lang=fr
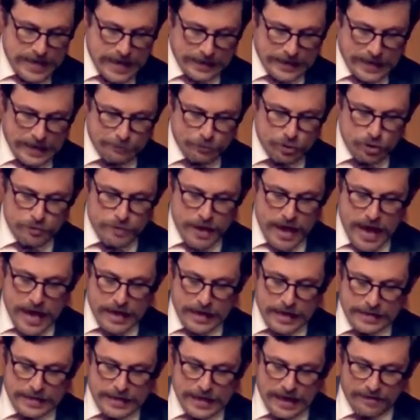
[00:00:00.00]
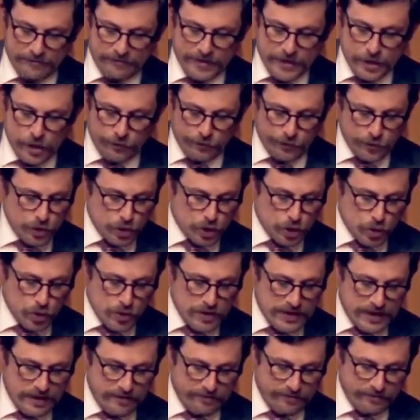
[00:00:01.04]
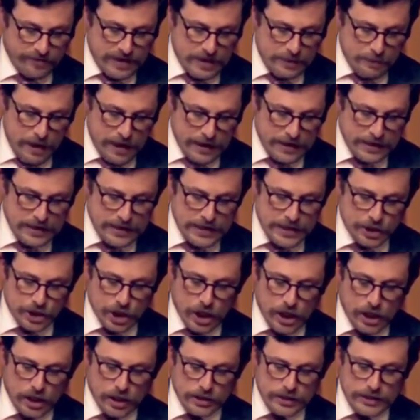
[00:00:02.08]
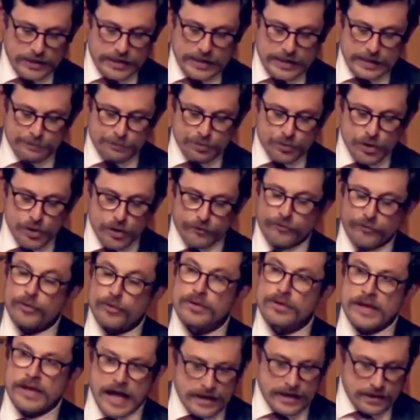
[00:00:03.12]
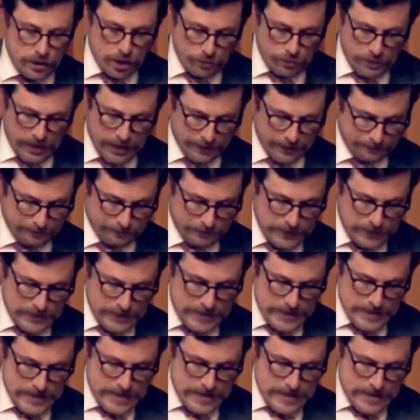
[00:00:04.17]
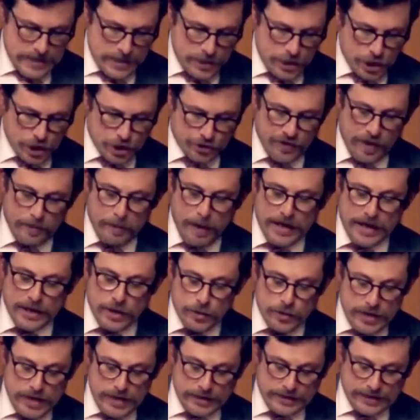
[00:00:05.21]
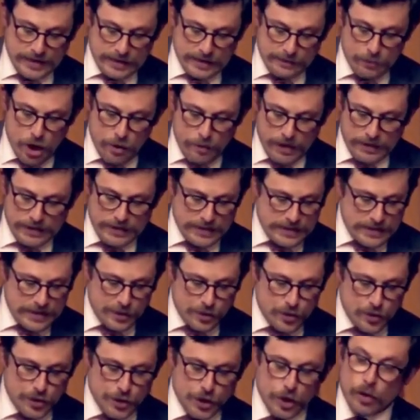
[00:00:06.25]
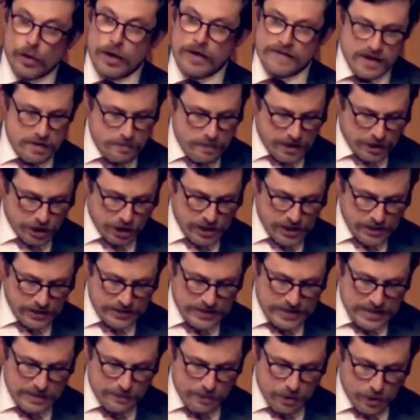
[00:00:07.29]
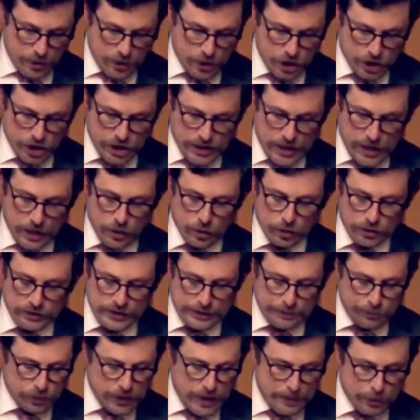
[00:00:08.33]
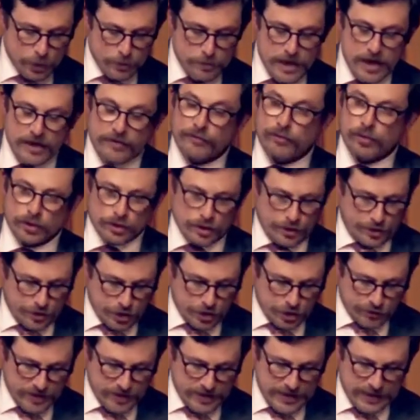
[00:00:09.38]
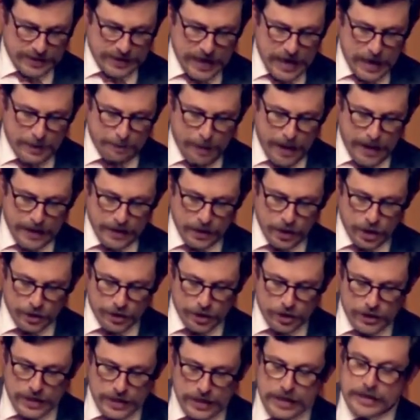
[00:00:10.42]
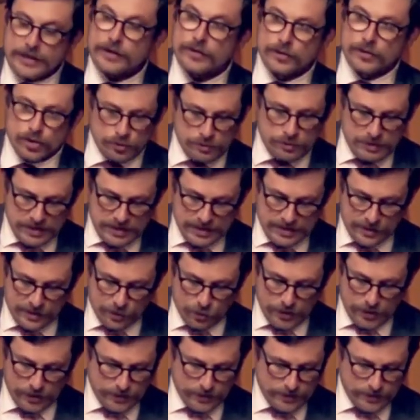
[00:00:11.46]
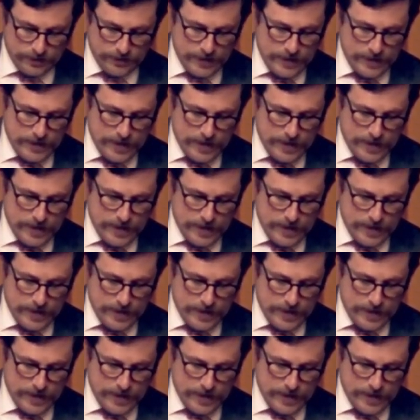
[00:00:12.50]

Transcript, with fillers: Née à Cap-Lumière, elle était la fille de feu Joseph et Marie Richard et époux de feu Dan Leblanc. Je vais m'ennuyer terriblement des discussions avec ma chère Dilima, que j'ai rencontrée pour la première fois lorsque je faisais campagne lors de l'élection de 2018.